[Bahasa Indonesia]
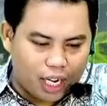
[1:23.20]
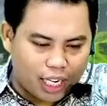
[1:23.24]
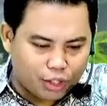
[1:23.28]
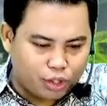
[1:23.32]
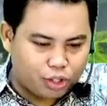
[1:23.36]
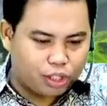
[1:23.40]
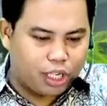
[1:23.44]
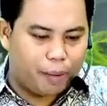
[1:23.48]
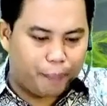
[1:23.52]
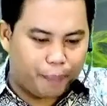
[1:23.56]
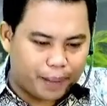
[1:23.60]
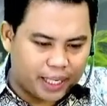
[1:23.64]

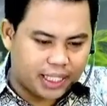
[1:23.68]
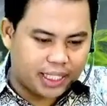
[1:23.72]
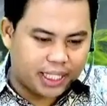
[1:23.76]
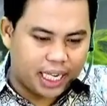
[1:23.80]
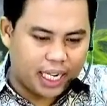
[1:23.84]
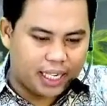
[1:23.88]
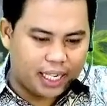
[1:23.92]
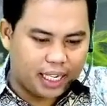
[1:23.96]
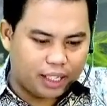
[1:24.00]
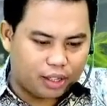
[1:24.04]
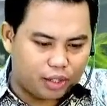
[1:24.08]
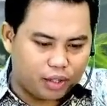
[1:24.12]
sudah
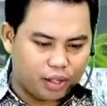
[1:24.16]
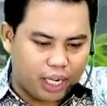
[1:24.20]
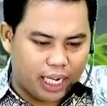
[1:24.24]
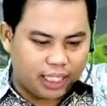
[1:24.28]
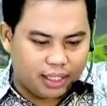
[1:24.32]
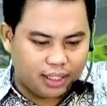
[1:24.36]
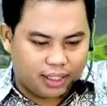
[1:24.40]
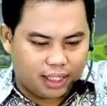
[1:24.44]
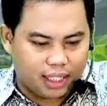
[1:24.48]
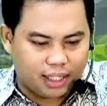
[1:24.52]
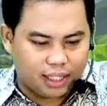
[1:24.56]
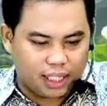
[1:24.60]
percaya Tuhan,
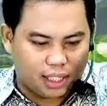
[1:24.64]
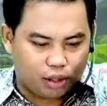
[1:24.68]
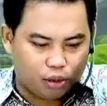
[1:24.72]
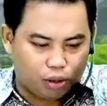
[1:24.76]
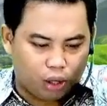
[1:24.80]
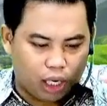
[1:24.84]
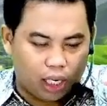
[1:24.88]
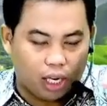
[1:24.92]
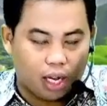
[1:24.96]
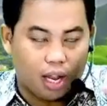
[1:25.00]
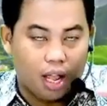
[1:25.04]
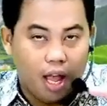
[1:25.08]
cinta
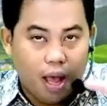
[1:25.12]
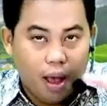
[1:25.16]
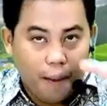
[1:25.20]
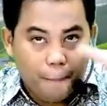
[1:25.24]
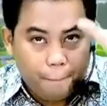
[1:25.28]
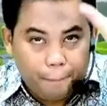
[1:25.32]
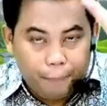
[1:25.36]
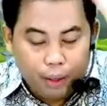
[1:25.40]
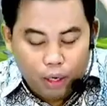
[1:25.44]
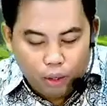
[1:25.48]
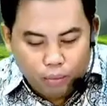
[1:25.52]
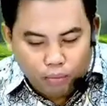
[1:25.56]
Tuhan,
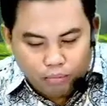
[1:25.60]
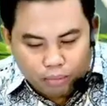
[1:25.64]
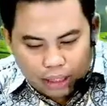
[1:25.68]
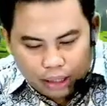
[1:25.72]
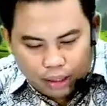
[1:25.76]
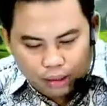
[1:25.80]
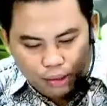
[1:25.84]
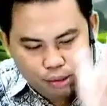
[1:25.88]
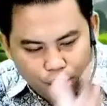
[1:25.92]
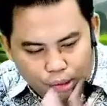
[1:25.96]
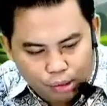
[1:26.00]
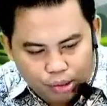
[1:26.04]
belum
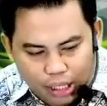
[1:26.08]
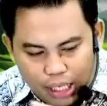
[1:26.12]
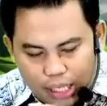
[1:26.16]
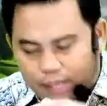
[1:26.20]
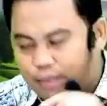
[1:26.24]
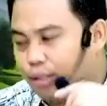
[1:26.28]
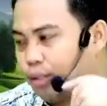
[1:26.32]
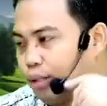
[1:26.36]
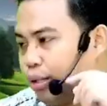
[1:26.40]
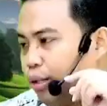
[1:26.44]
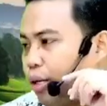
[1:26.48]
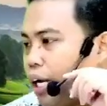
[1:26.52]
tentu
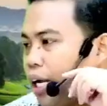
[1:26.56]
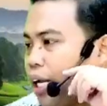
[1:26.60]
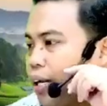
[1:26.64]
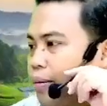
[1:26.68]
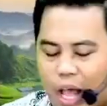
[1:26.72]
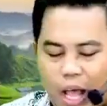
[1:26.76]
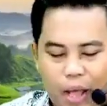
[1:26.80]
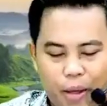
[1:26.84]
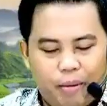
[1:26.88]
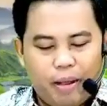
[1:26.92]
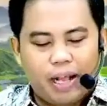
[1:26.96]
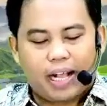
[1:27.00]
takut Tuhan.
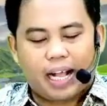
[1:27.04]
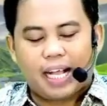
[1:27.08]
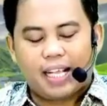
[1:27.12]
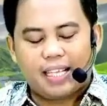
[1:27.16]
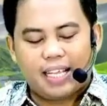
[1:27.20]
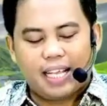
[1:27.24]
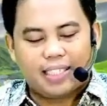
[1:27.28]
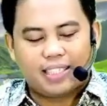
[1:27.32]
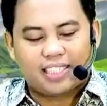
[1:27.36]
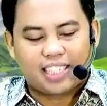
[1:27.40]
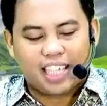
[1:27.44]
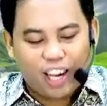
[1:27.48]

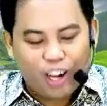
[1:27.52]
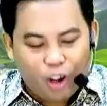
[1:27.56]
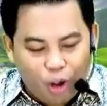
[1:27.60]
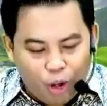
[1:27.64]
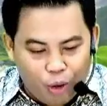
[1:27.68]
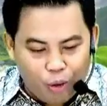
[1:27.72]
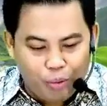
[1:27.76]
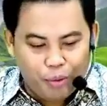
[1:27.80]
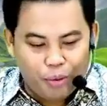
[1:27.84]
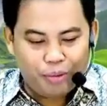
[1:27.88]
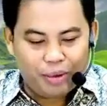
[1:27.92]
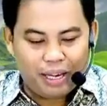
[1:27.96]
Makanya
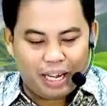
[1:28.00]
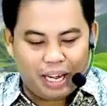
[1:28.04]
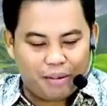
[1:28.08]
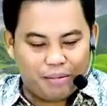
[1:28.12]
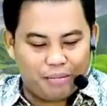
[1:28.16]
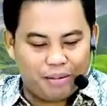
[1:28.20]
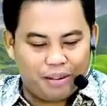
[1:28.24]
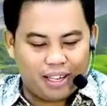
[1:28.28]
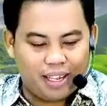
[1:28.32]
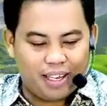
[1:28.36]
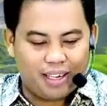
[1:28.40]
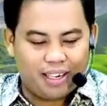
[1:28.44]
Salomo bilang
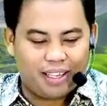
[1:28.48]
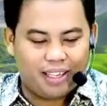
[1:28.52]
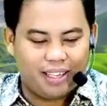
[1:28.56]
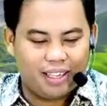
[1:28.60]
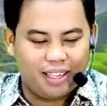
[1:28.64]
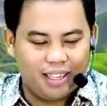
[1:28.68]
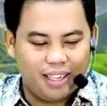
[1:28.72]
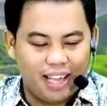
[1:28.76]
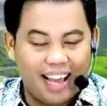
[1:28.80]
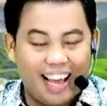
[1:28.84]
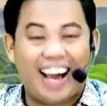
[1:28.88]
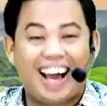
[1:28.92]
begini,
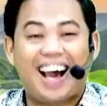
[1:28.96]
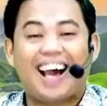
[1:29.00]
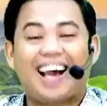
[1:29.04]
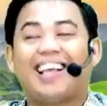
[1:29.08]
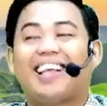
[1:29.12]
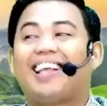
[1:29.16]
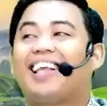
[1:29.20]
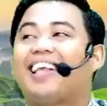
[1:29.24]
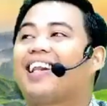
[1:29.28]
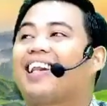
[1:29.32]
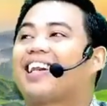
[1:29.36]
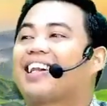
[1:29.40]

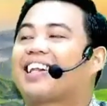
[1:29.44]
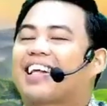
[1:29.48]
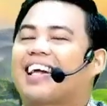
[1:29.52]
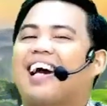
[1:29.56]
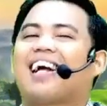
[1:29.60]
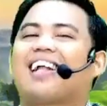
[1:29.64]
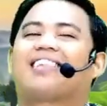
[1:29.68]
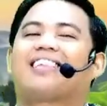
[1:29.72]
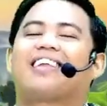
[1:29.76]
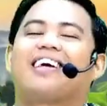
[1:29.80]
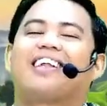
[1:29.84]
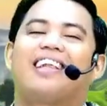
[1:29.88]
akhir
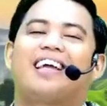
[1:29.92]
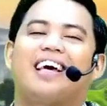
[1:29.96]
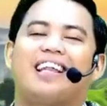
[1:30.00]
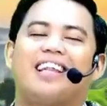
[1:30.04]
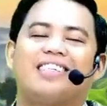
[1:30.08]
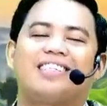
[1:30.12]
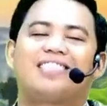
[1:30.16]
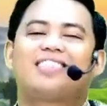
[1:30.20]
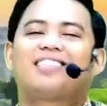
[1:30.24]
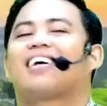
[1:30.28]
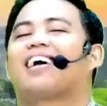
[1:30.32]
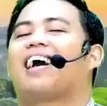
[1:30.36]
kata
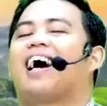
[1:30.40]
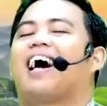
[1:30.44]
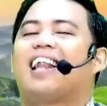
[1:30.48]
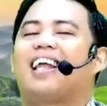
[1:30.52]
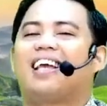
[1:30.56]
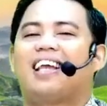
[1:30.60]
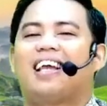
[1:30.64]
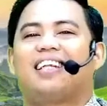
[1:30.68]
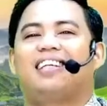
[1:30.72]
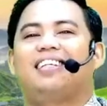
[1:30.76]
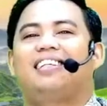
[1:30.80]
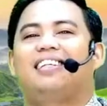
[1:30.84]
dari segala
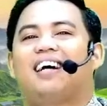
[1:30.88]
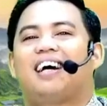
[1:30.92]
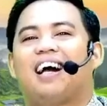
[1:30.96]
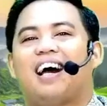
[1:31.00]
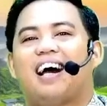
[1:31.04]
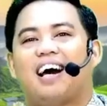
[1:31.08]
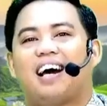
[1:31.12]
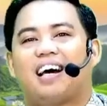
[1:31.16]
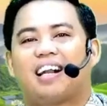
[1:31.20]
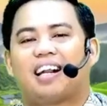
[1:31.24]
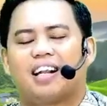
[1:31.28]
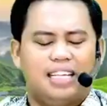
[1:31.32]
yang
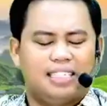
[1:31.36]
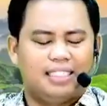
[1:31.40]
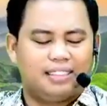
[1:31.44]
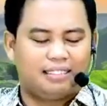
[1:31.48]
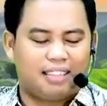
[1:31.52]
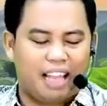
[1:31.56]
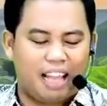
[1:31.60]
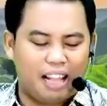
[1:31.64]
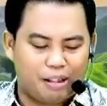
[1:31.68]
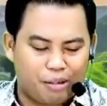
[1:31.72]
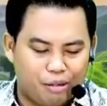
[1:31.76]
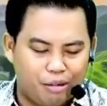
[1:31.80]
didengar,
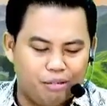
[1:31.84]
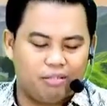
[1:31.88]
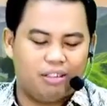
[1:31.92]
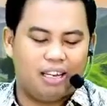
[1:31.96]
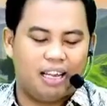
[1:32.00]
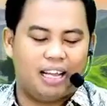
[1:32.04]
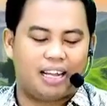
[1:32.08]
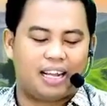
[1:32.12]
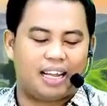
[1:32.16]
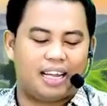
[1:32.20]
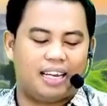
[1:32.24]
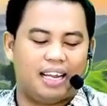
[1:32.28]

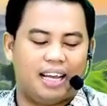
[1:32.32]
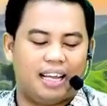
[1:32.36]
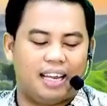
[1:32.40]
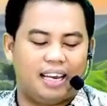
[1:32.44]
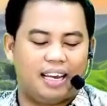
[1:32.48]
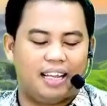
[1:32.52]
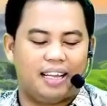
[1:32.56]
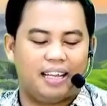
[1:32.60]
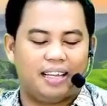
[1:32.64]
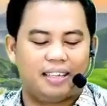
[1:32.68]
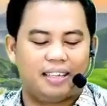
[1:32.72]
takutlah akan Allah.